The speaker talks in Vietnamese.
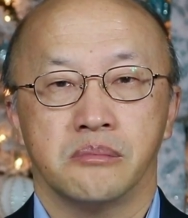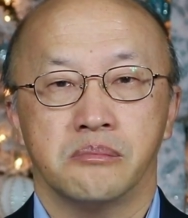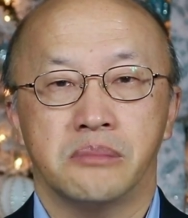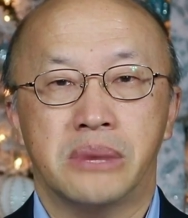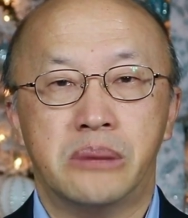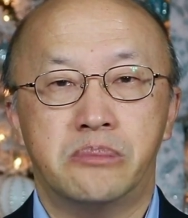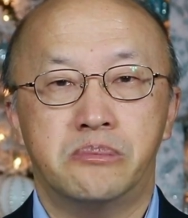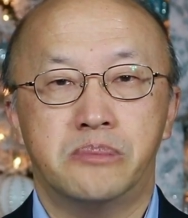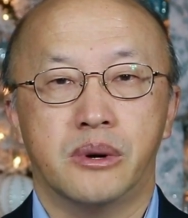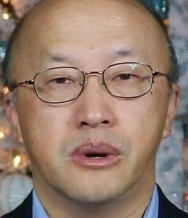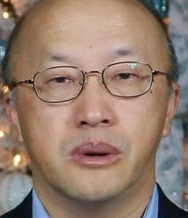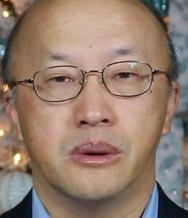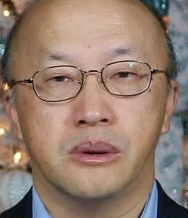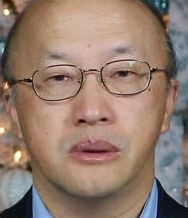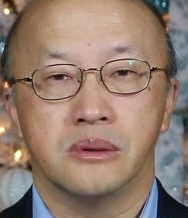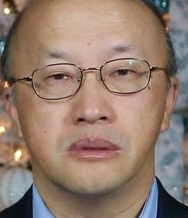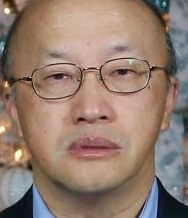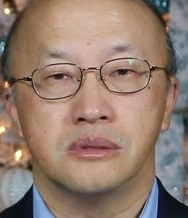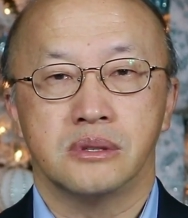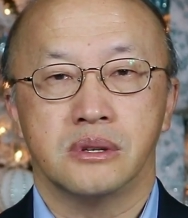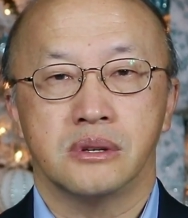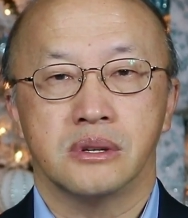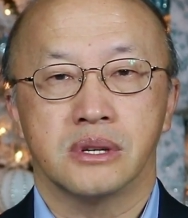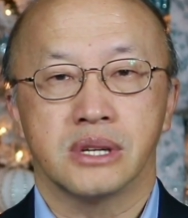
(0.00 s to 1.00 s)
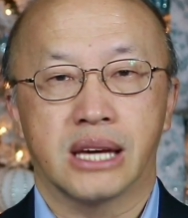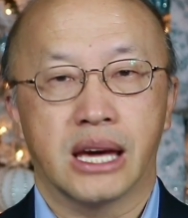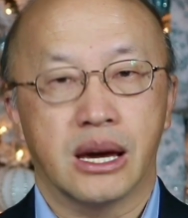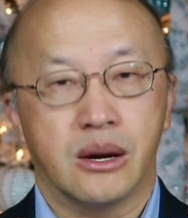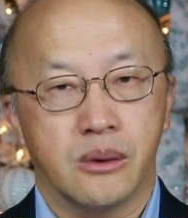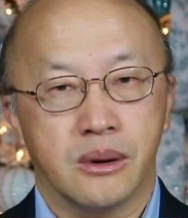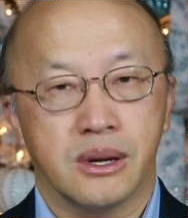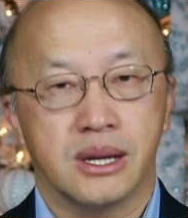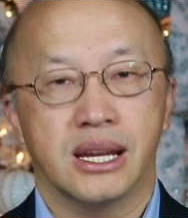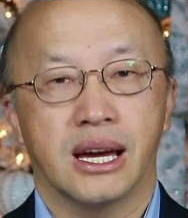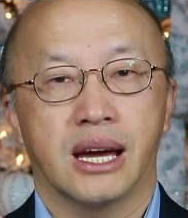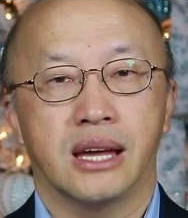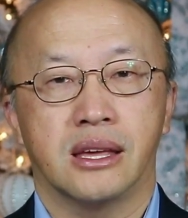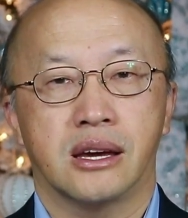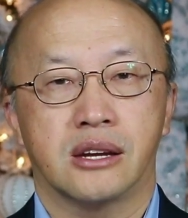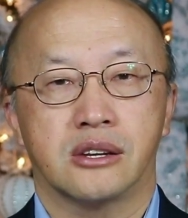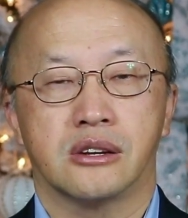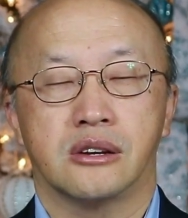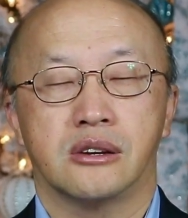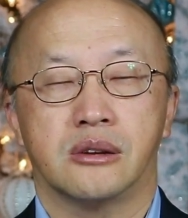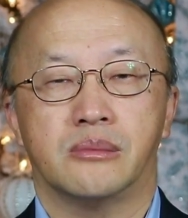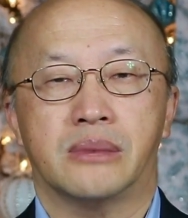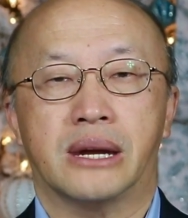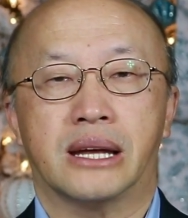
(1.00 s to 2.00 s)
bé bù cái uốn này nhá
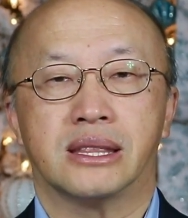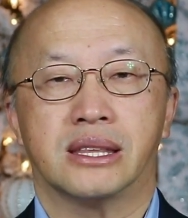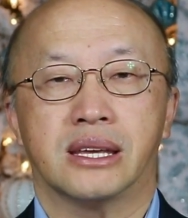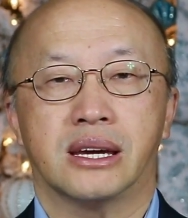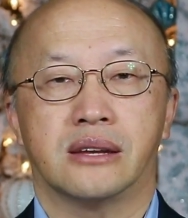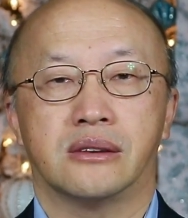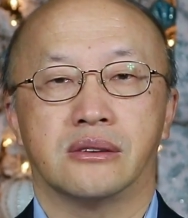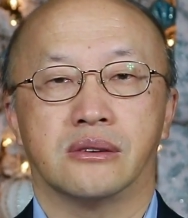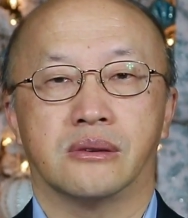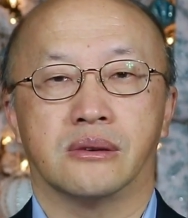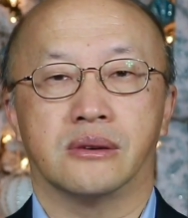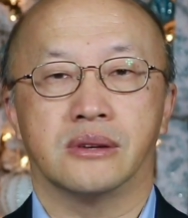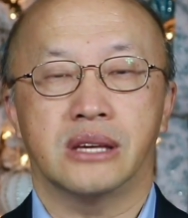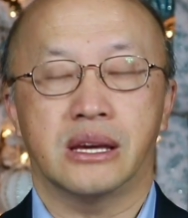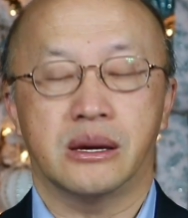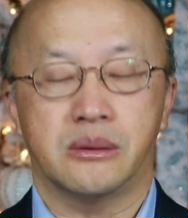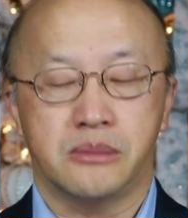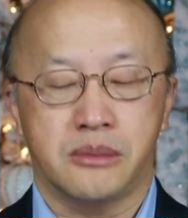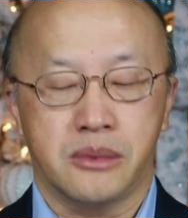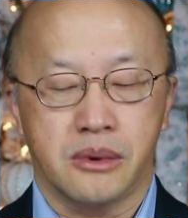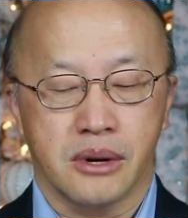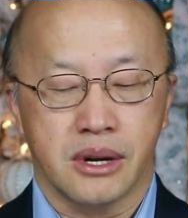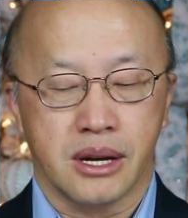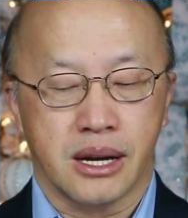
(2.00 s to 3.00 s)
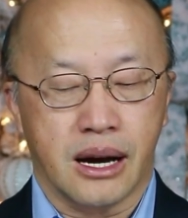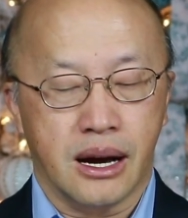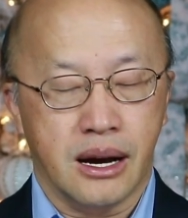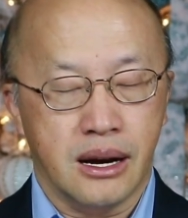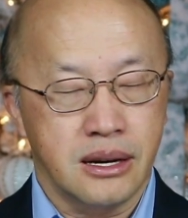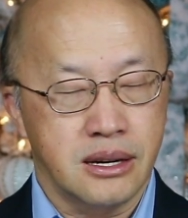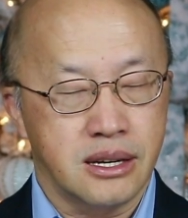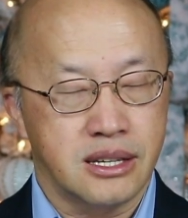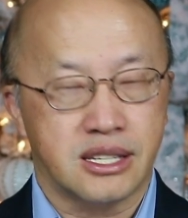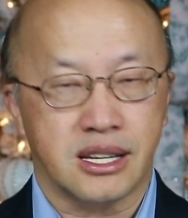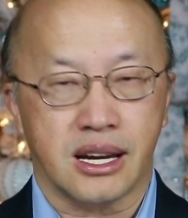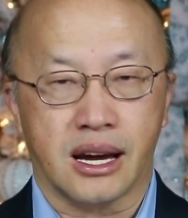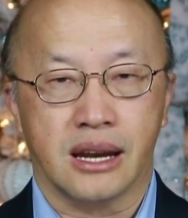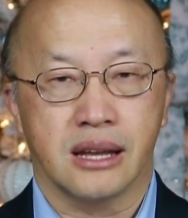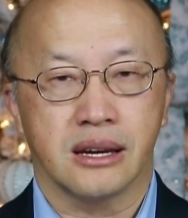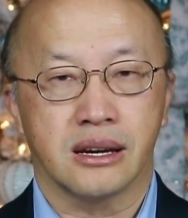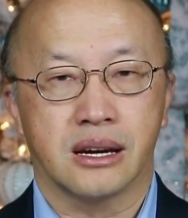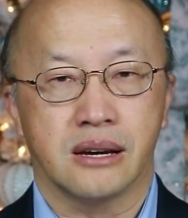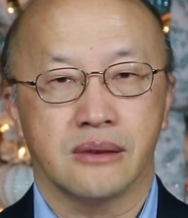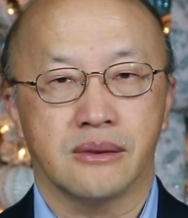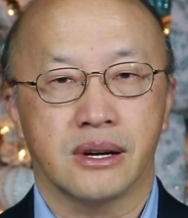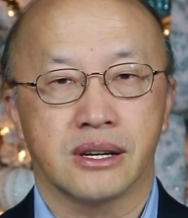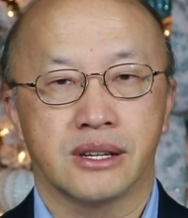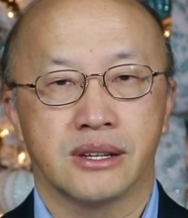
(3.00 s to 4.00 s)
được lâm là tên nó nhưng mua lớn trả lên
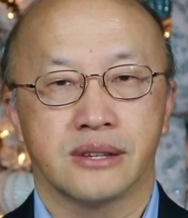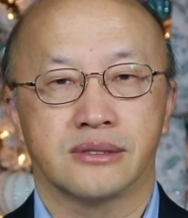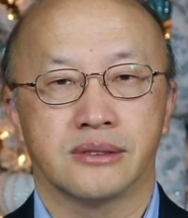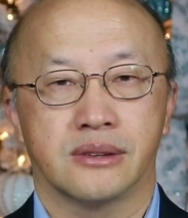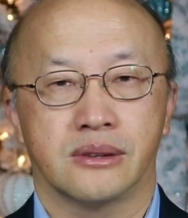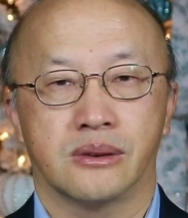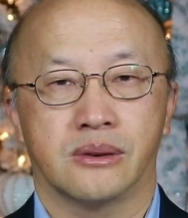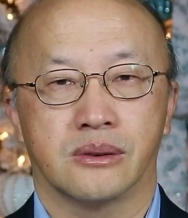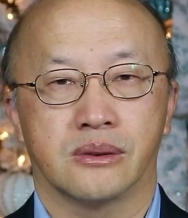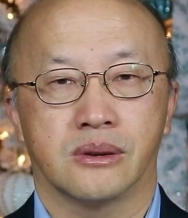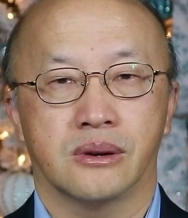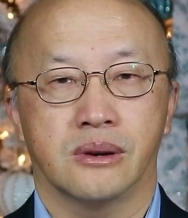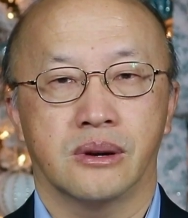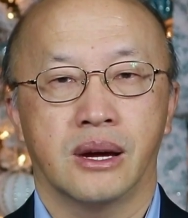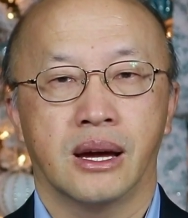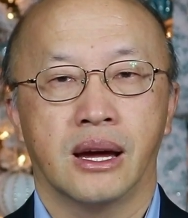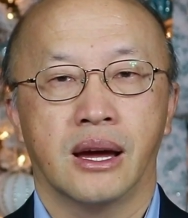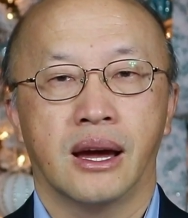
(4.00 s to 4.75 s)
cái quan chức luôn nó